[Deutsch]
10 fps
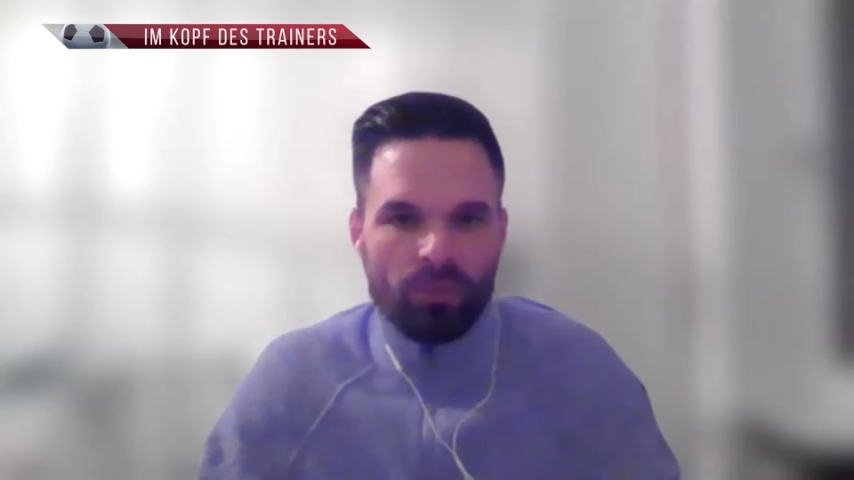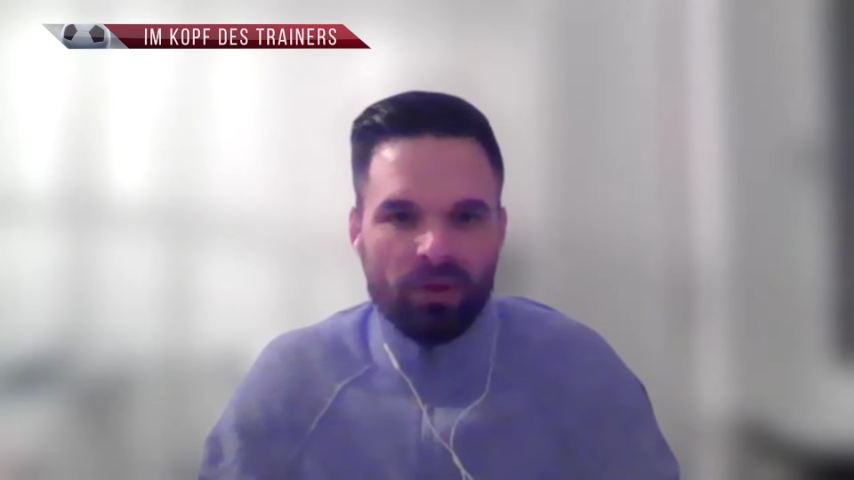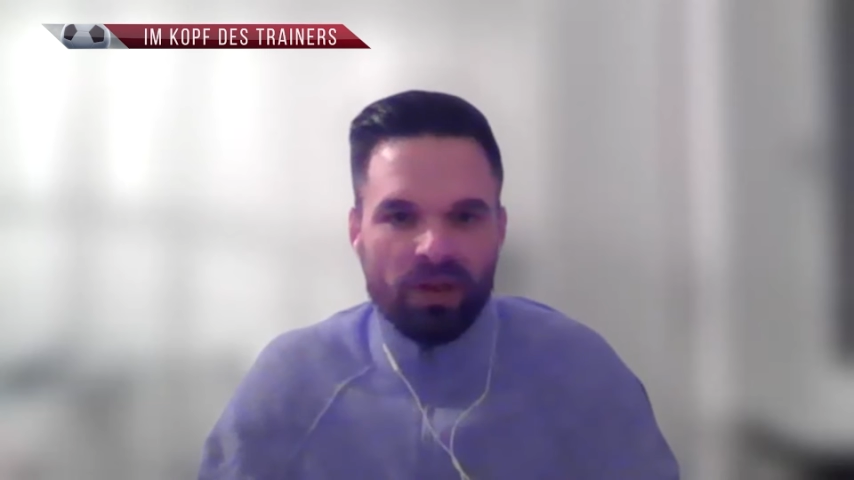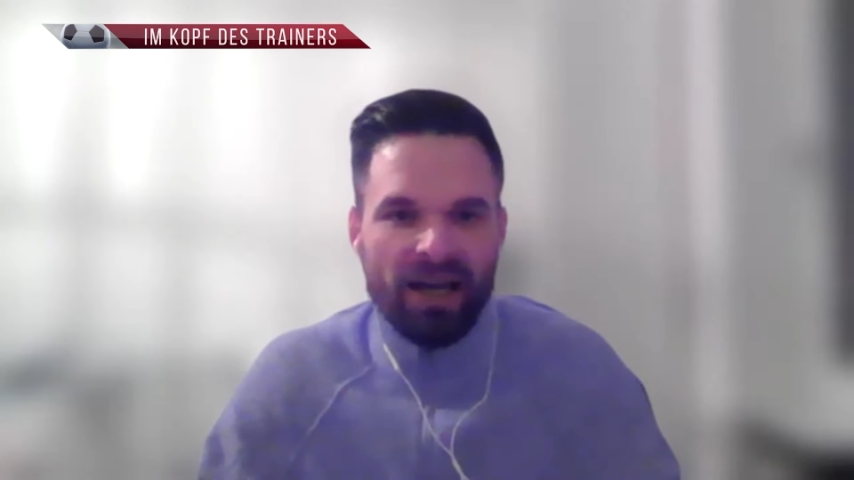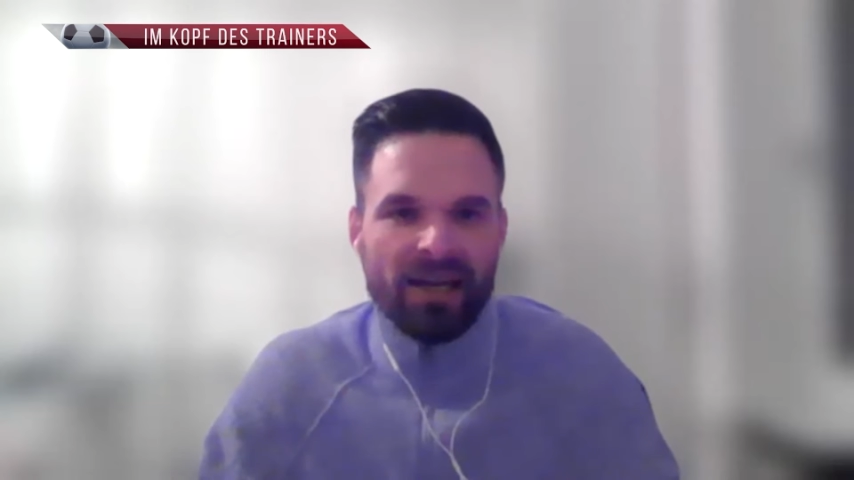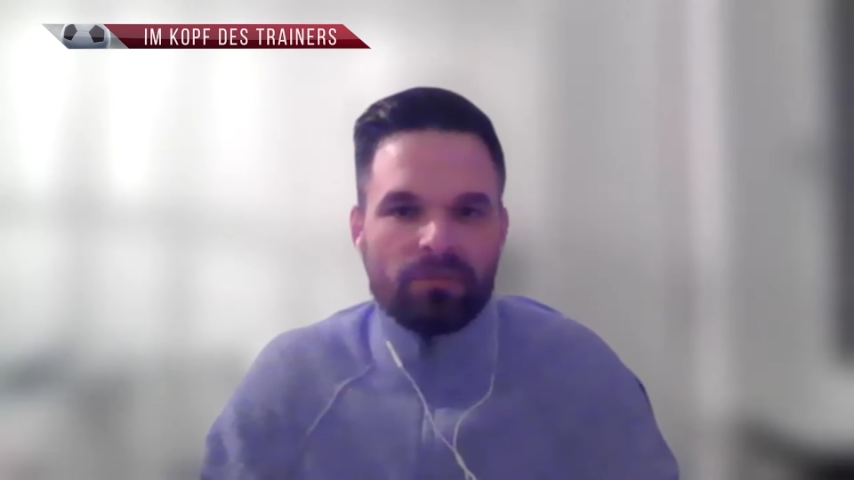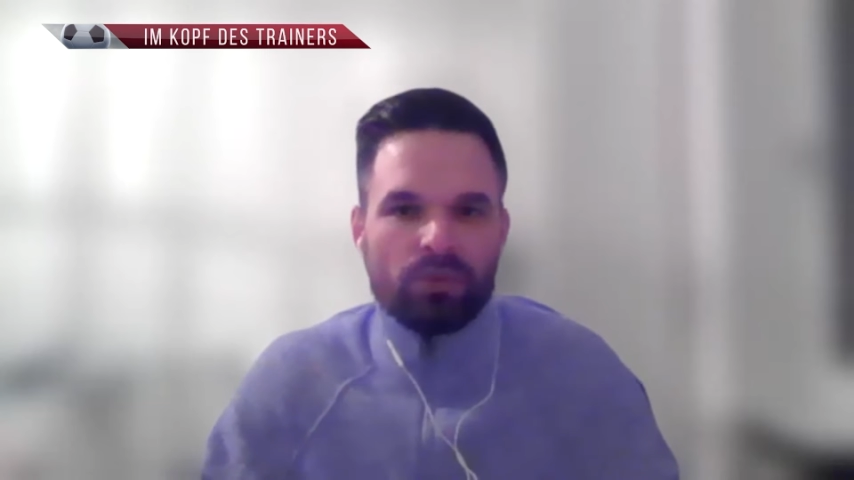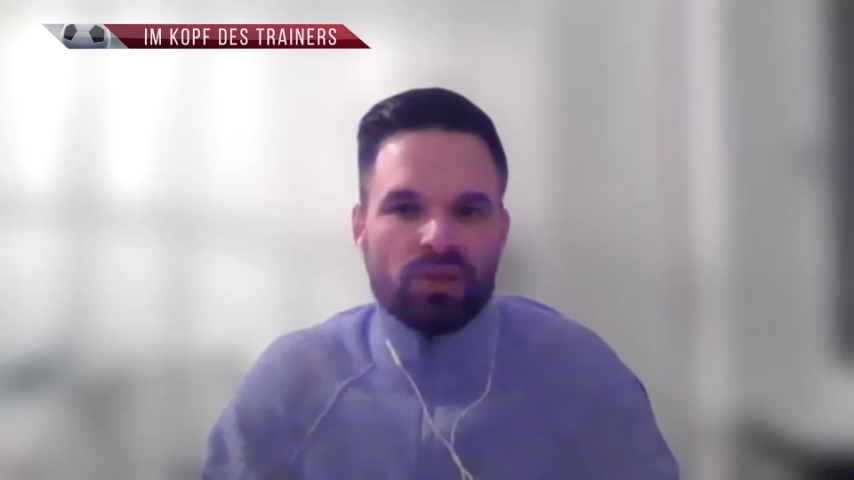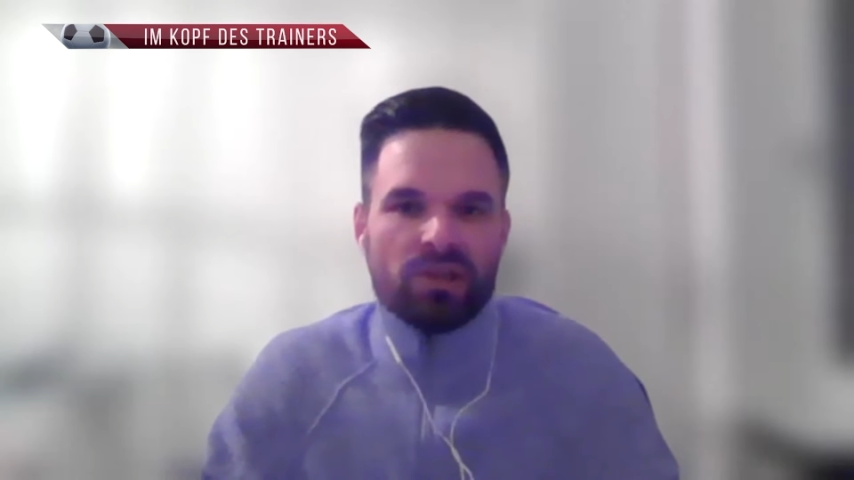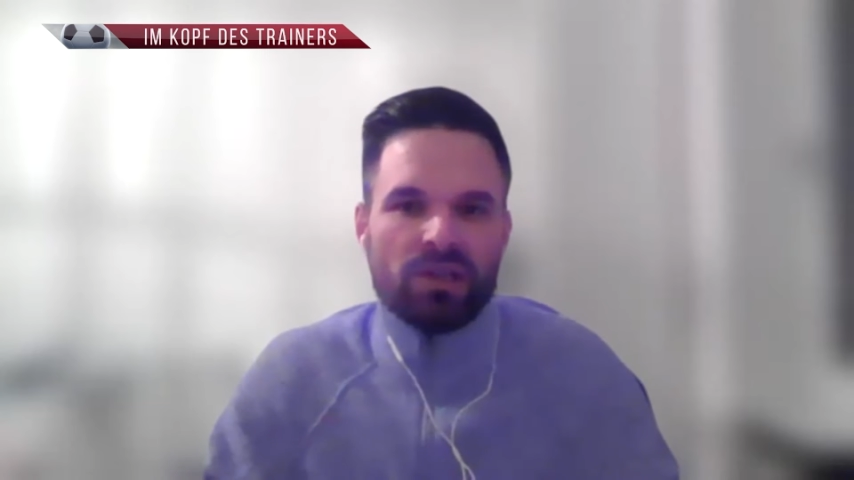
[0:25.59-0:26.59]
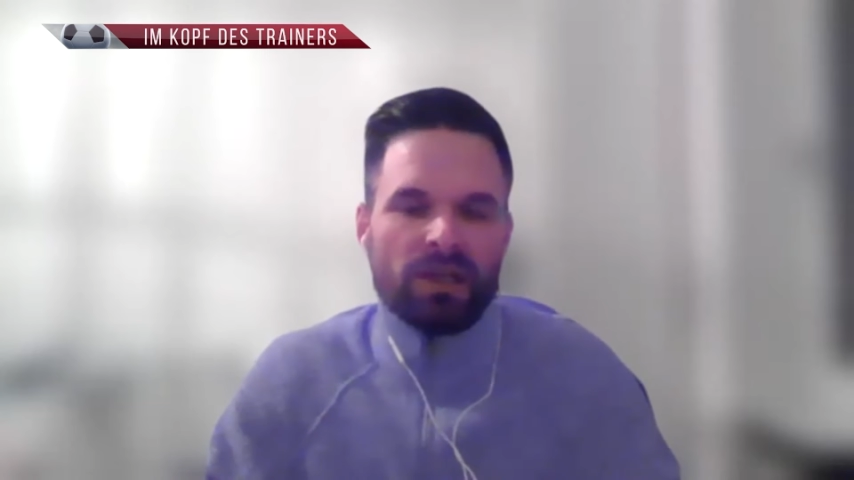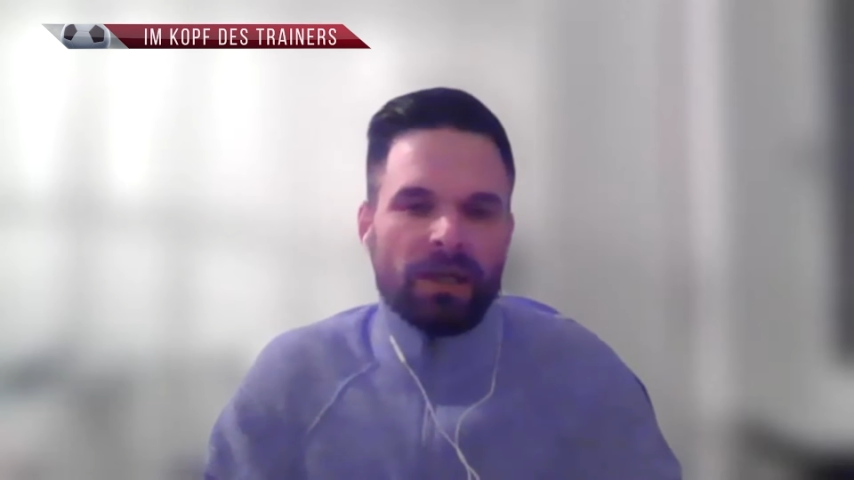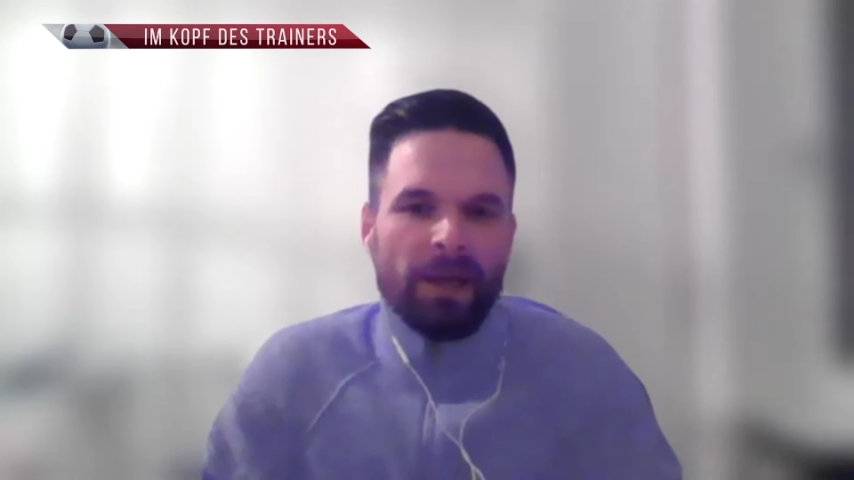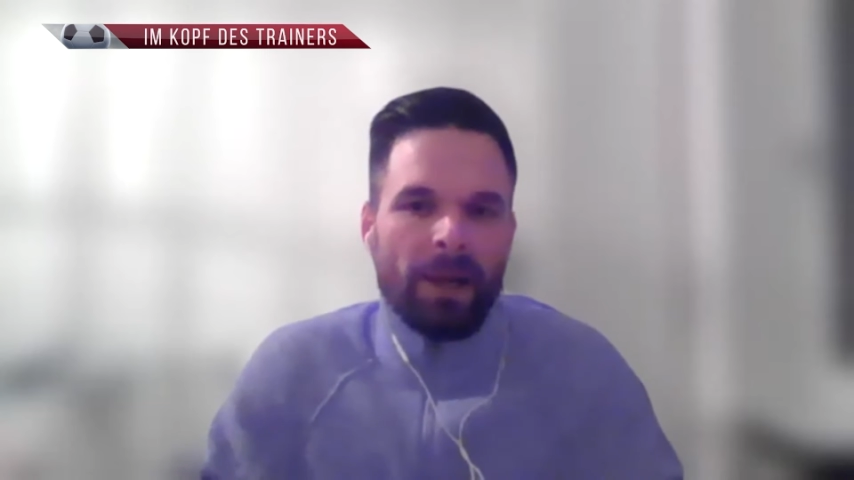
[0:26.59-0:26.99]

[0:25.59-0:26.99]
auch begleiten musst.